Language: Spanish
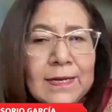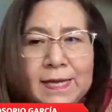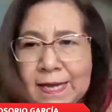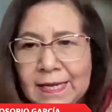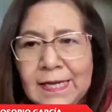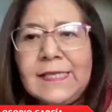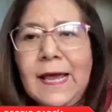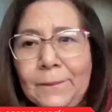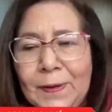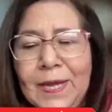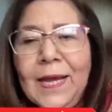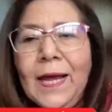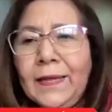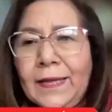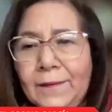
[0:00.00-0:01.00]
eh, que, se
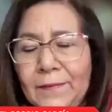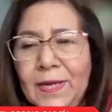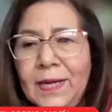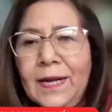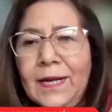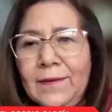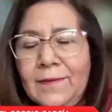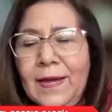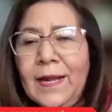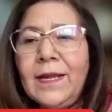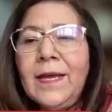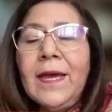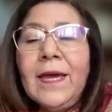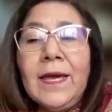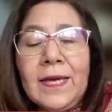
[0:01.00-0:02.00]
aplica también a
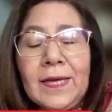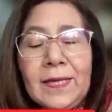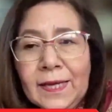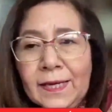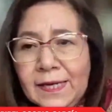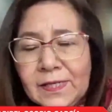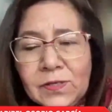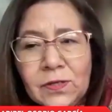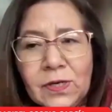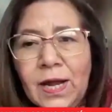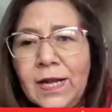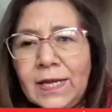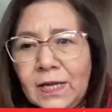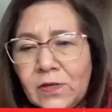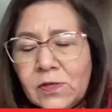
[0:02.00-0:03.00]
nivel
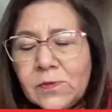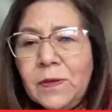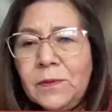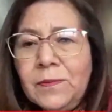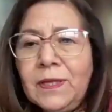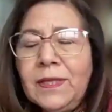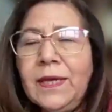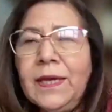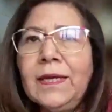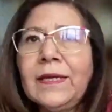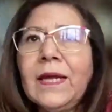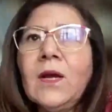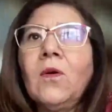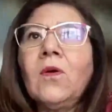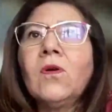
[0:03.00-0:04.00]
internacional y que nos permite
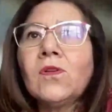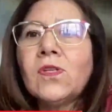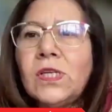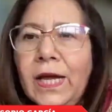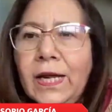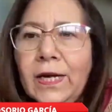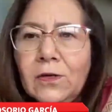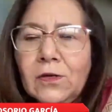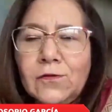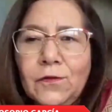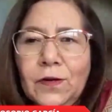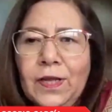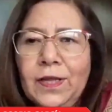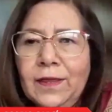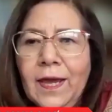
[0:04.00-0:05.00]
reconocernos
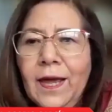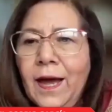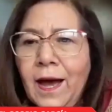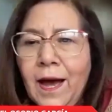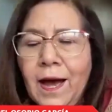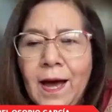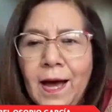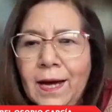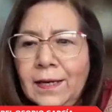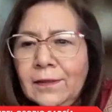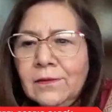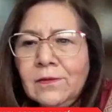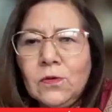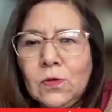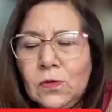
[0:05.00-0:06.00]
frente a,
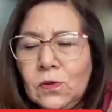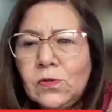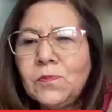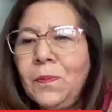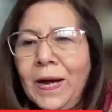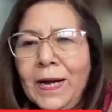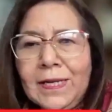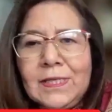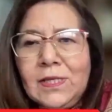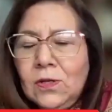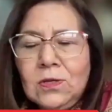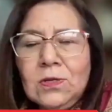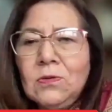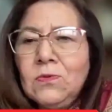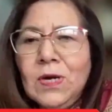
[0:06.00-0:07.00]
los pares
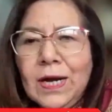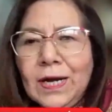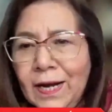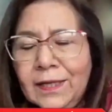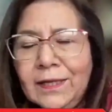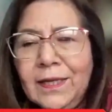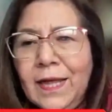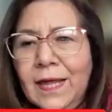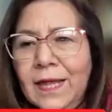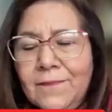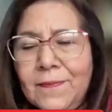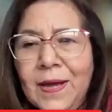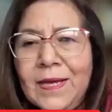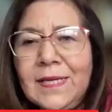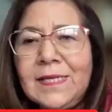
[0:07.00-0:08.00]
y una gran cantidad de
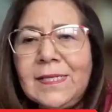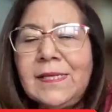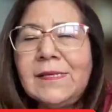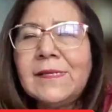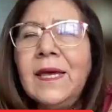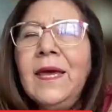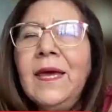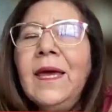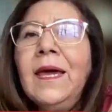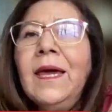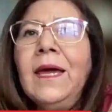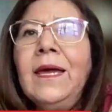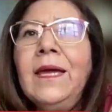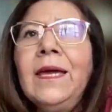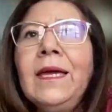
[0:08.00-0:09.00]
países
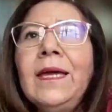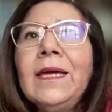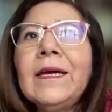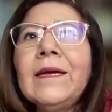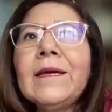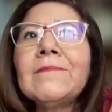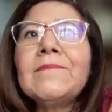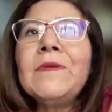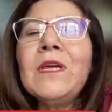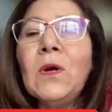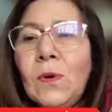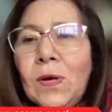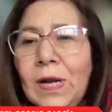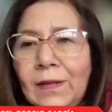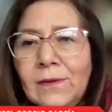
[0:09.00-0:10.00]

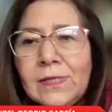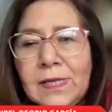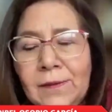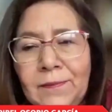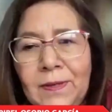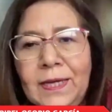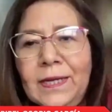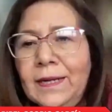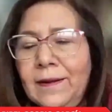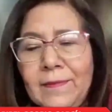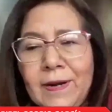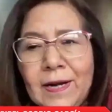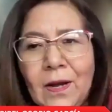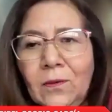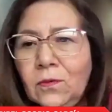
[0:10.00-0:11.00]
vinculados también en el
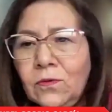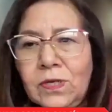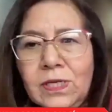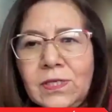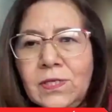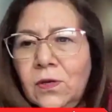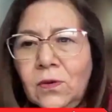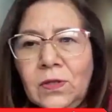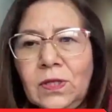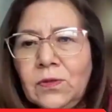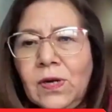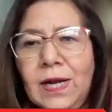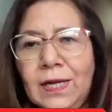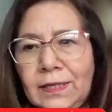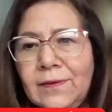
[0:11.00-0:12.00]
mercado turístico,
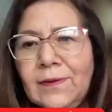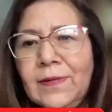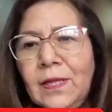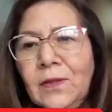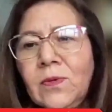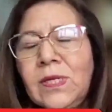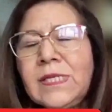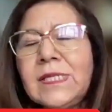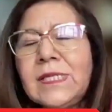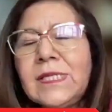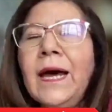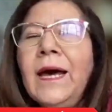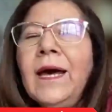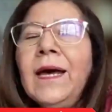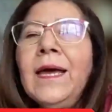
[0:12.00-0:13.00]
dentro de la actividad
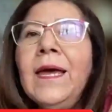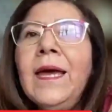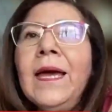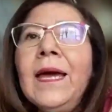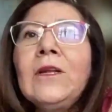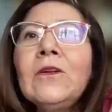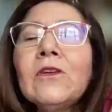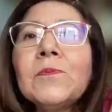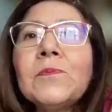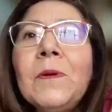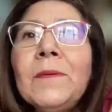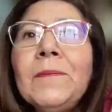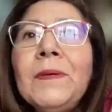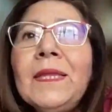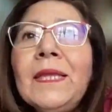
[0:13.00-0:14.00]
turística, eh, nos
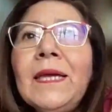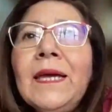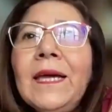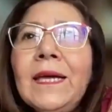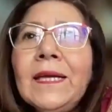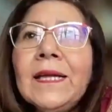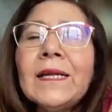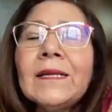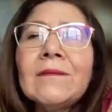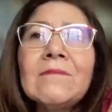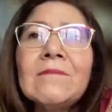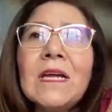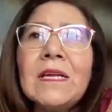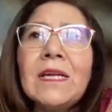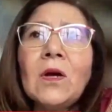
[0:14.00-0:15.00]
permite
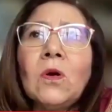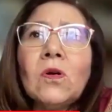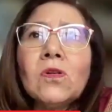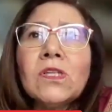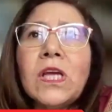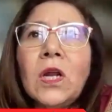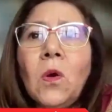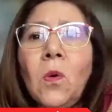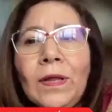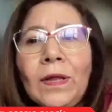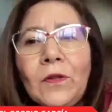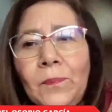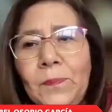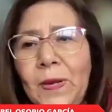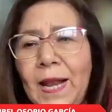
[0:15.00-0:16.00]
eh, reconocer
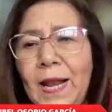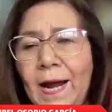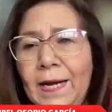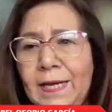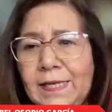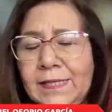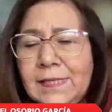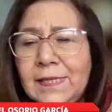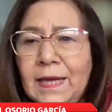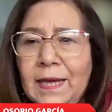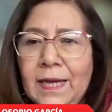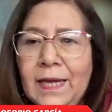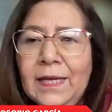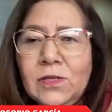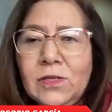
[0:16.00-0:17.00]
cuatro pilares
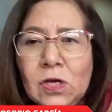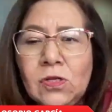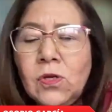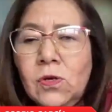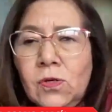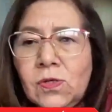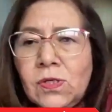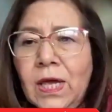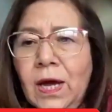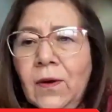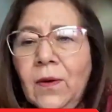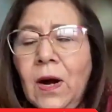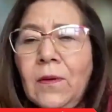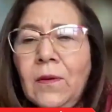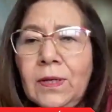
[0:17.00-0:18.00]
que son los que
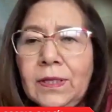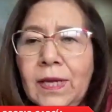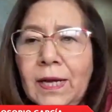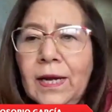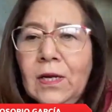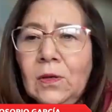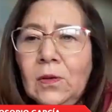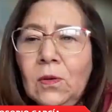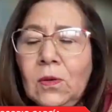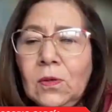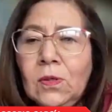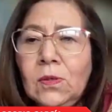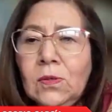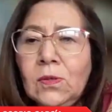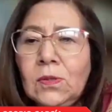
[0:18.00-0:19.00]
ahorita
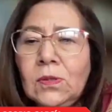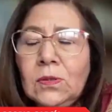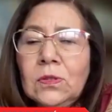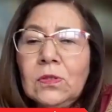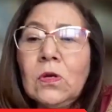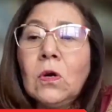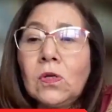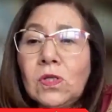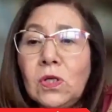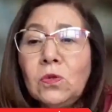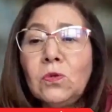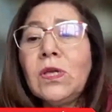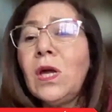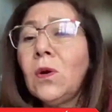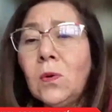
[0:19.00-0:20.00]
lo,
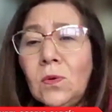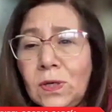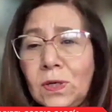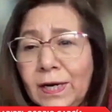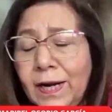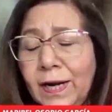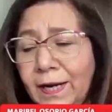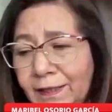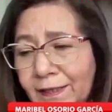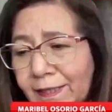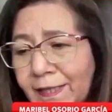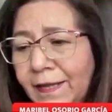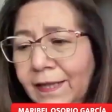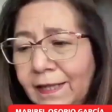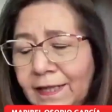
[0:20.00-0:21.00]
constituyen con una gran
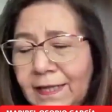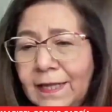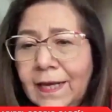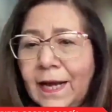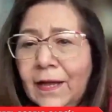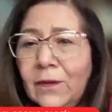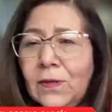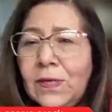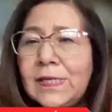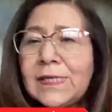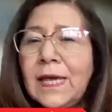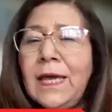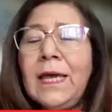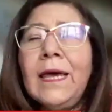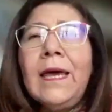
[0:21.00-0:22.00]
cantidad de indicadores.